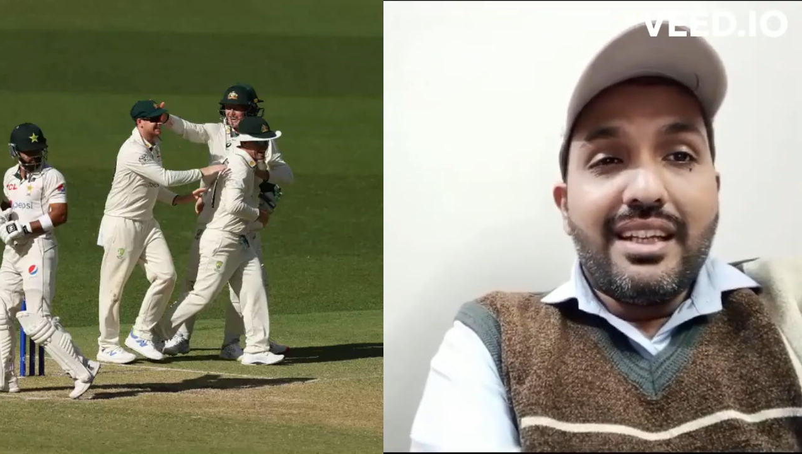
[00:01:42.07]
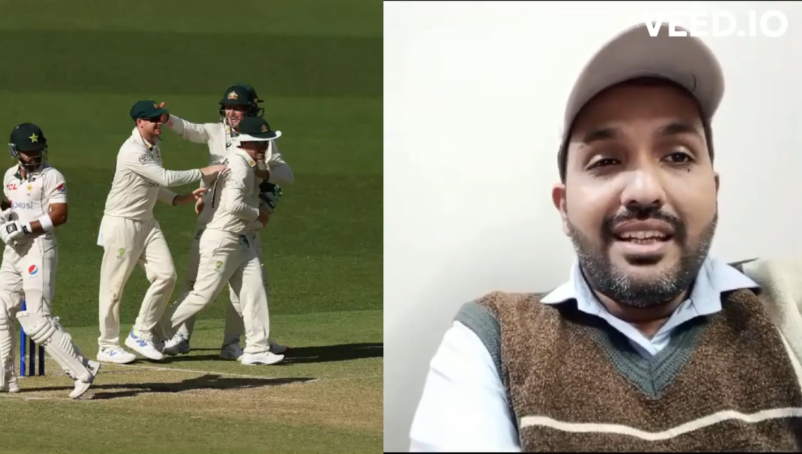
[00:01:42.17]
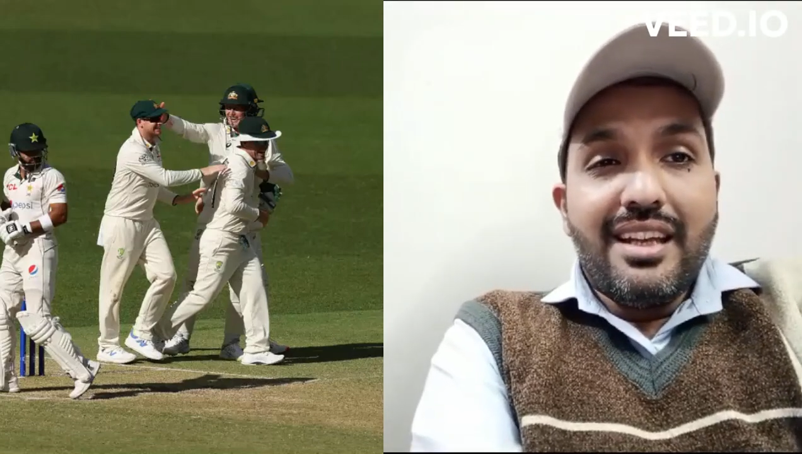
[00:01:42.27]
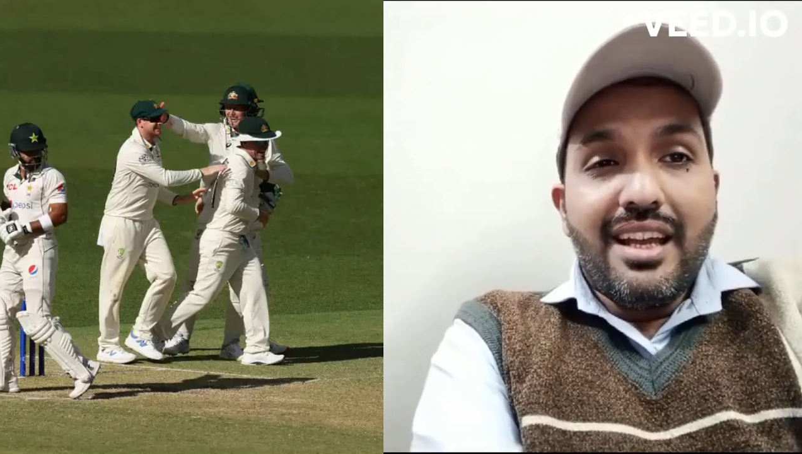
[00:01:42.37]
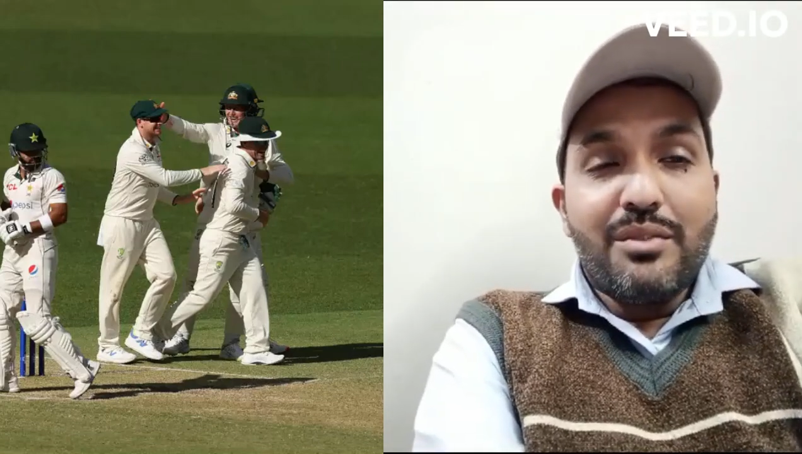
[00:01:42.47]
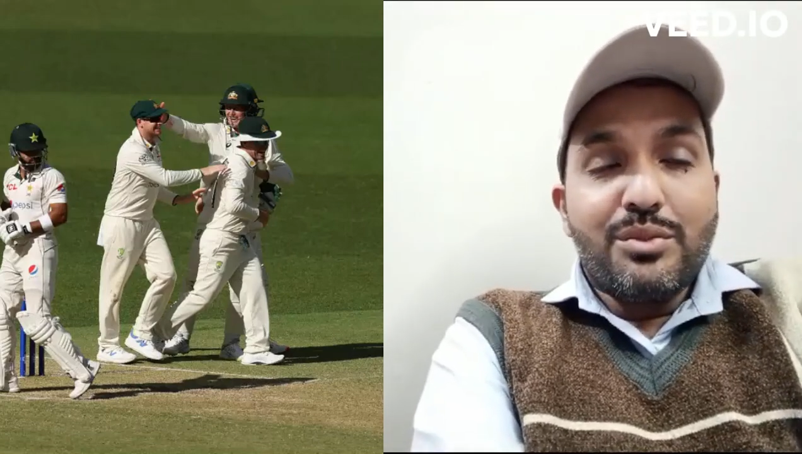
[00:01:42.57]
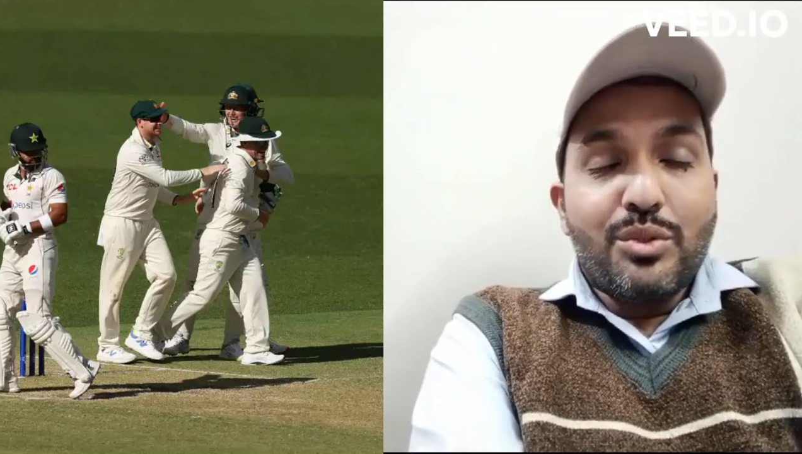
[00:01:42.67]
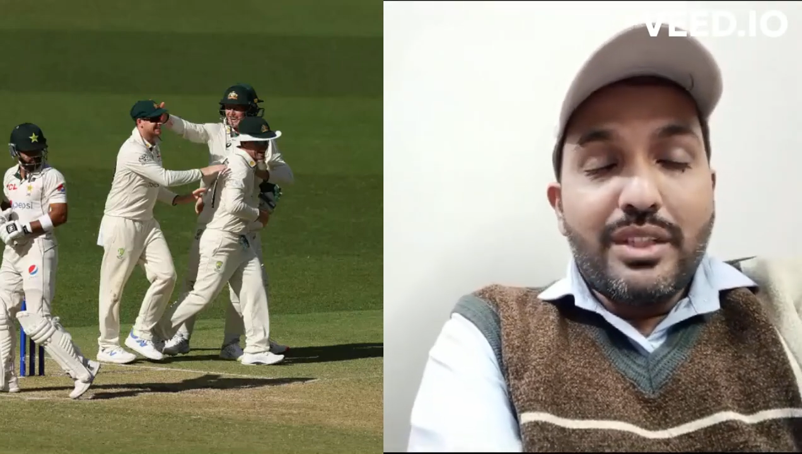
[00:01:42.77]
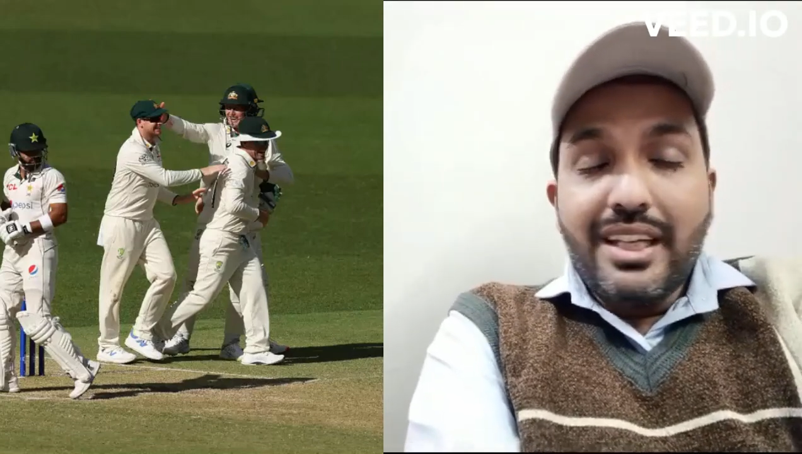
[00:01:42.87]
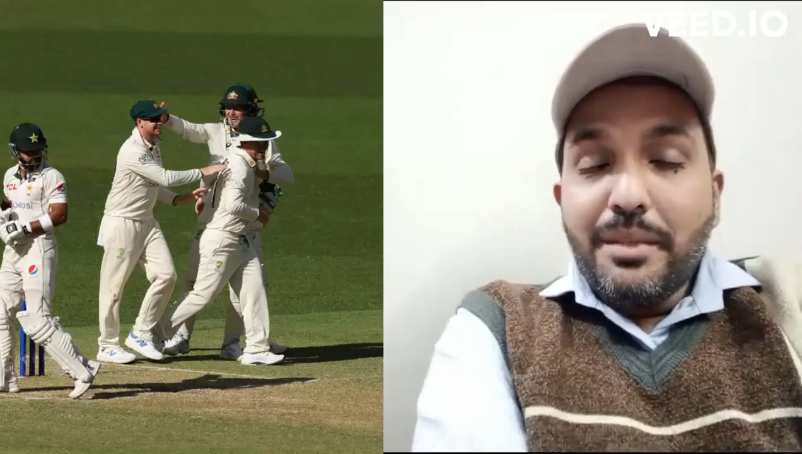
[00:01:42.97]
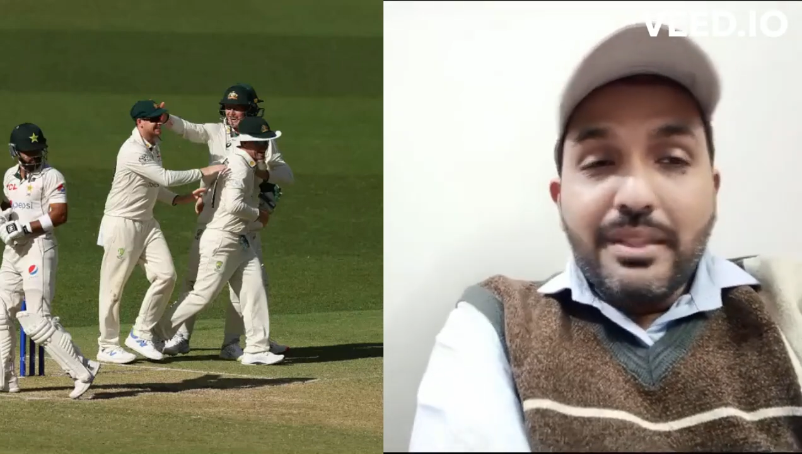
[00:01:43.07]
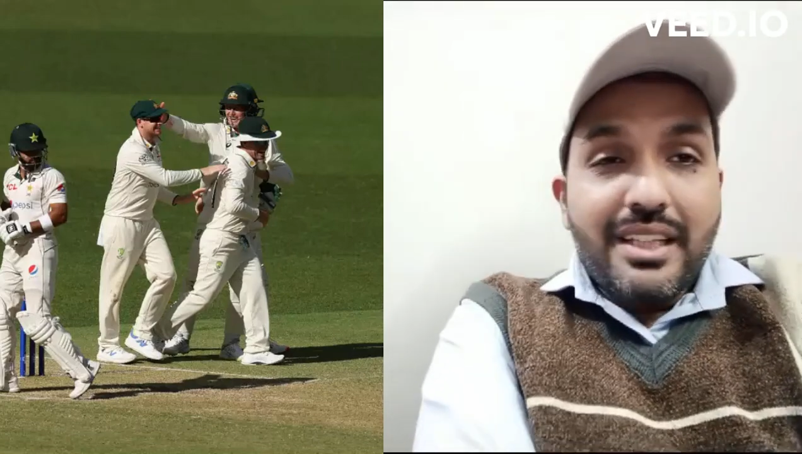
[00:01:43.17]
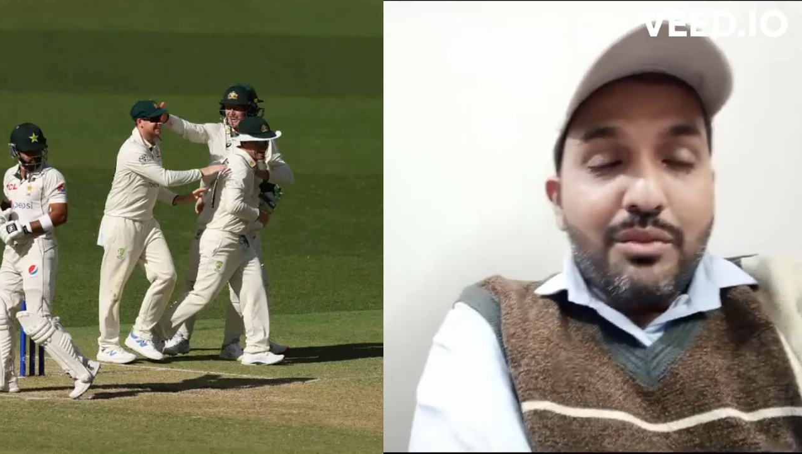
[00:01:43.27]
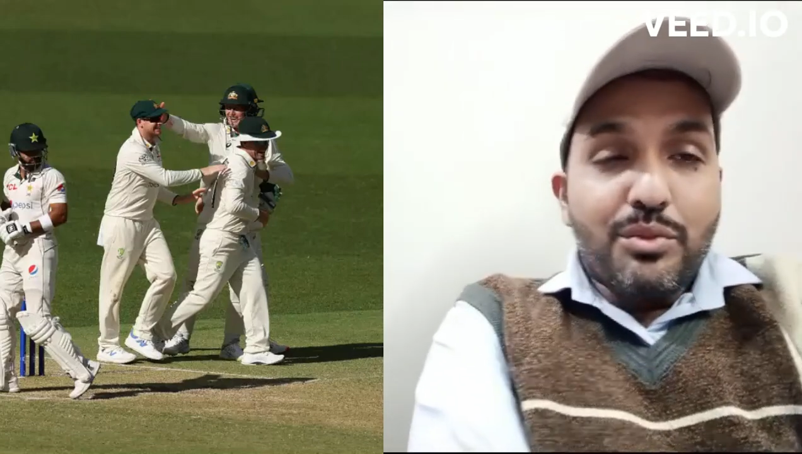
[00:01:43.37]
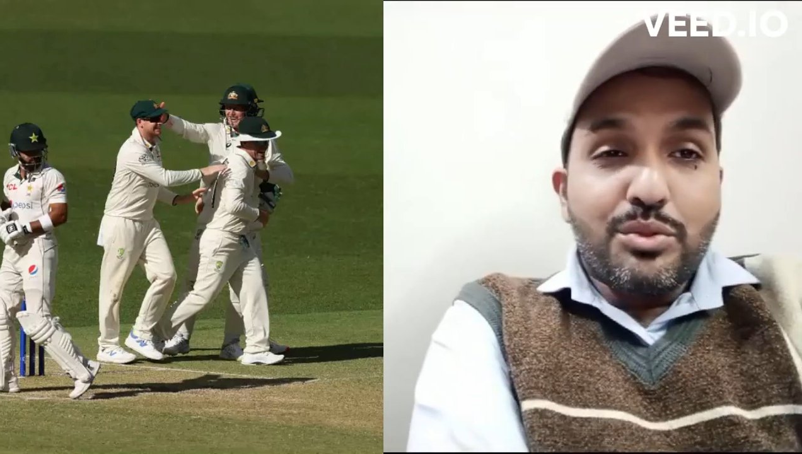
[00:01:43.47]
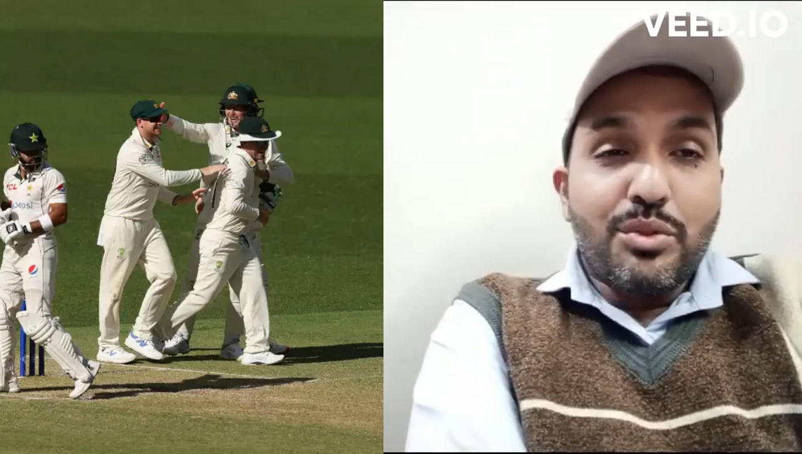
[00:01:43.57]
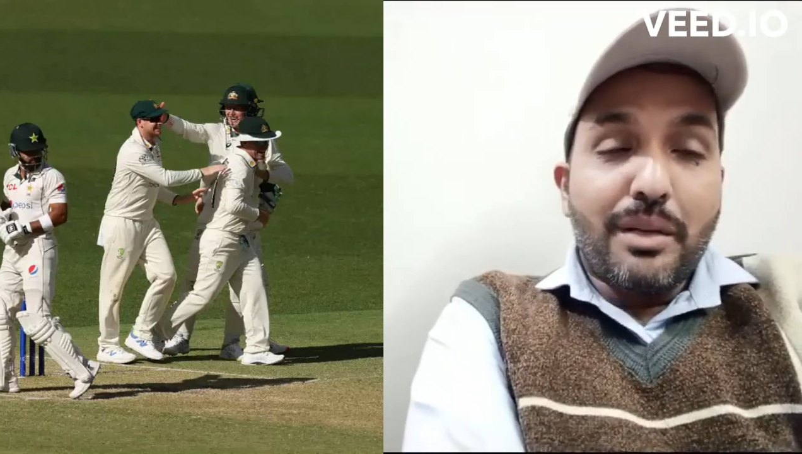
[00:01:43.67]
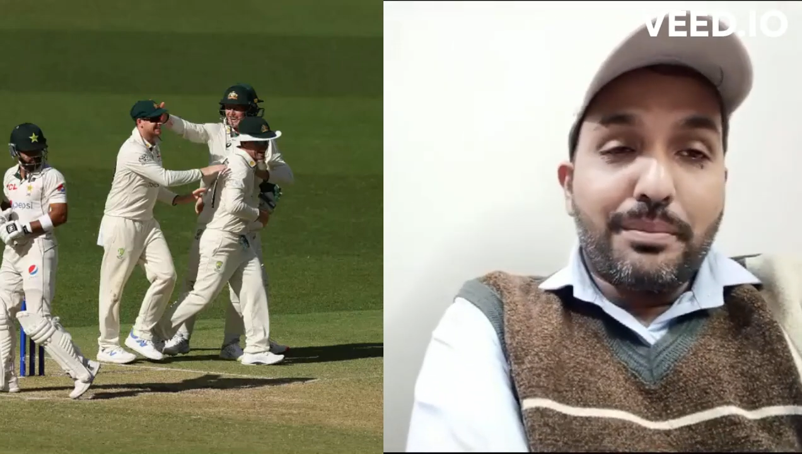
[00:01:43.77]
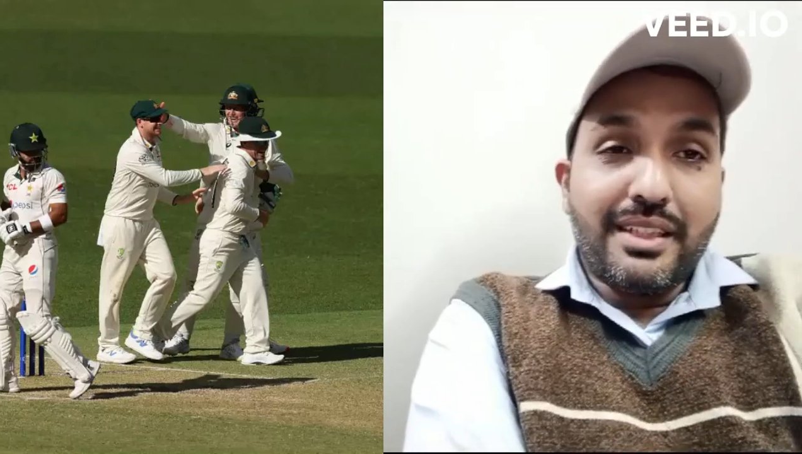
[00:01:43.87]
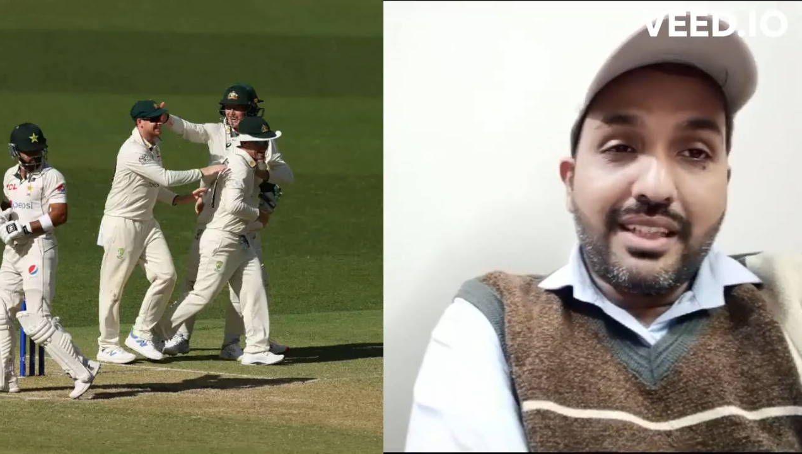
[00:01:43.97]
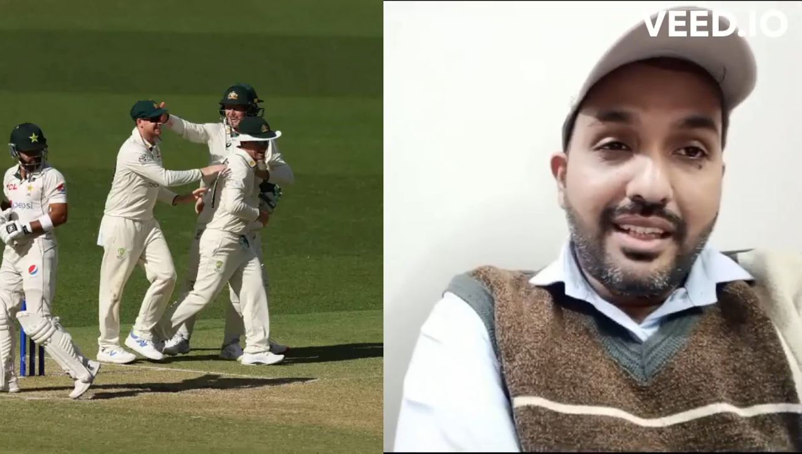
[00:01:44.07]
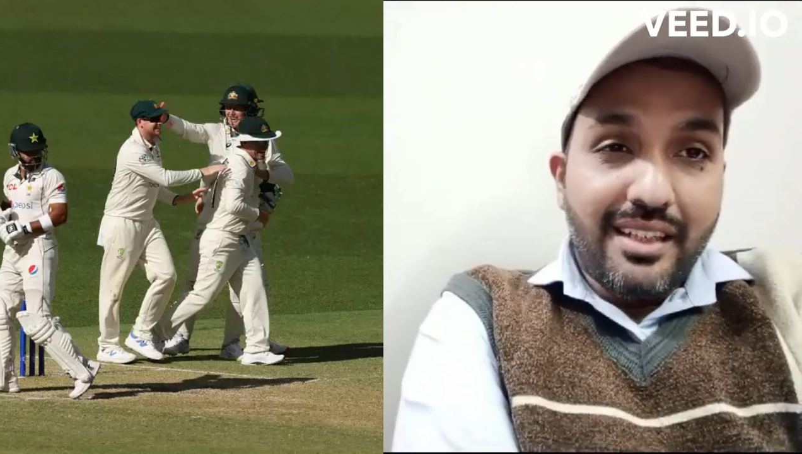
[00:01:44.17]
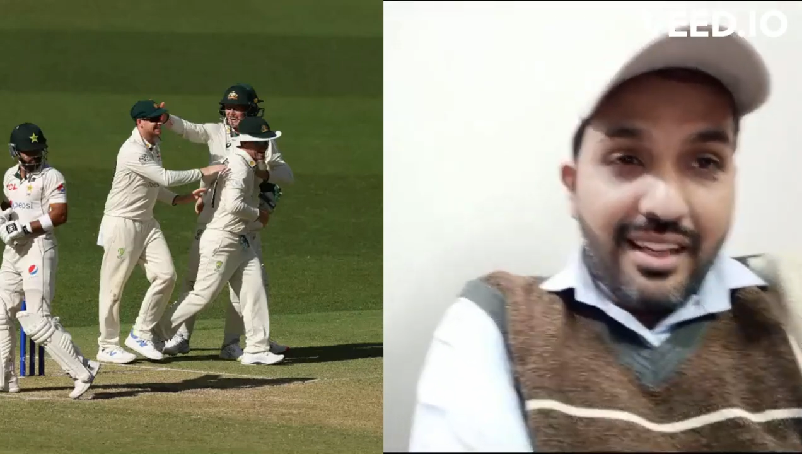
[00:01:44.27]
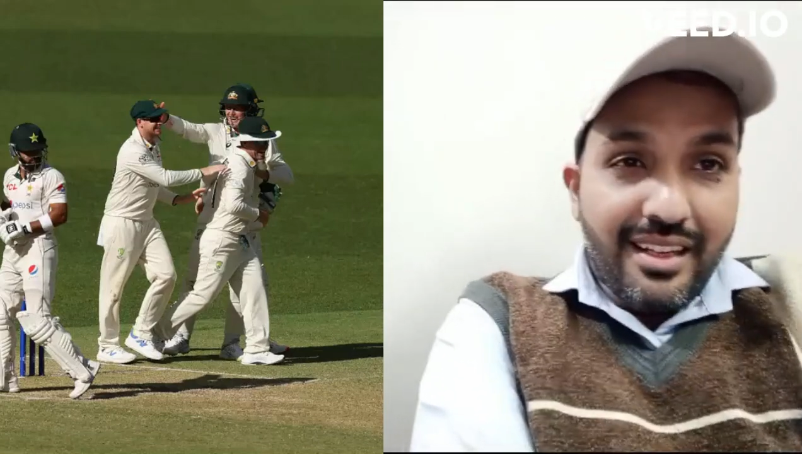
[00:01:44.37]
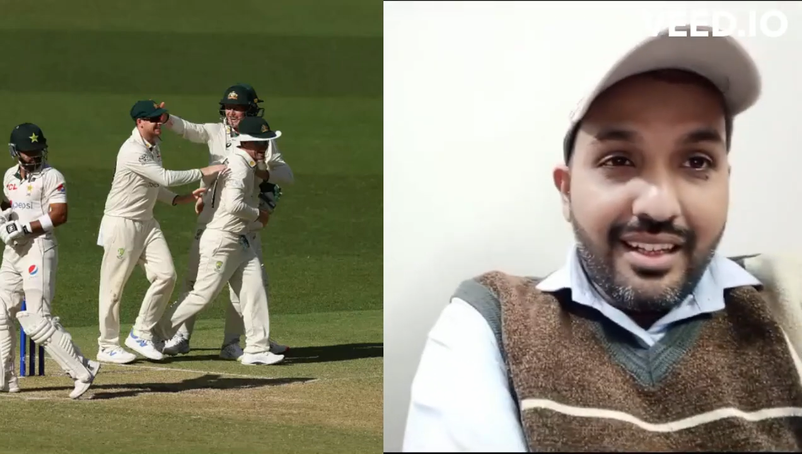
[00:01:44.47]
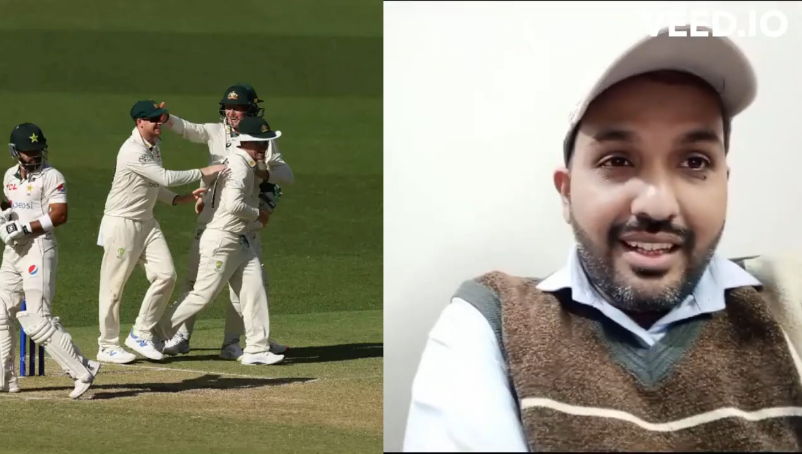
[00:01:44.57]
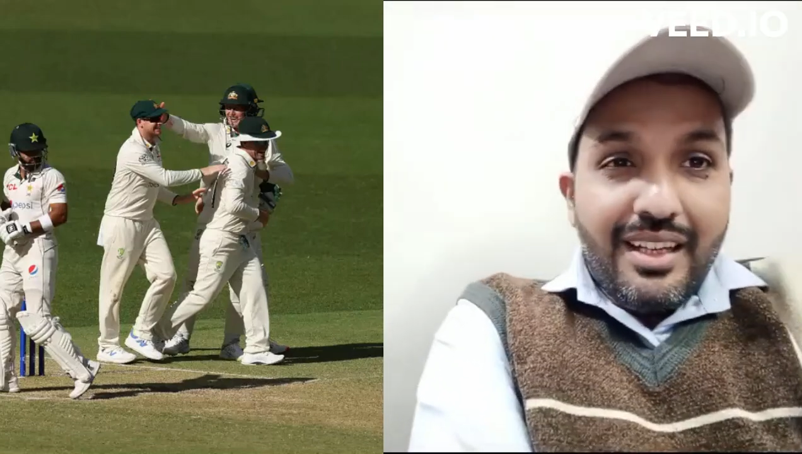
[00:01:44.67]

खेल रहा है उसको ये नहीं पता वो उसको कब तक खेलना है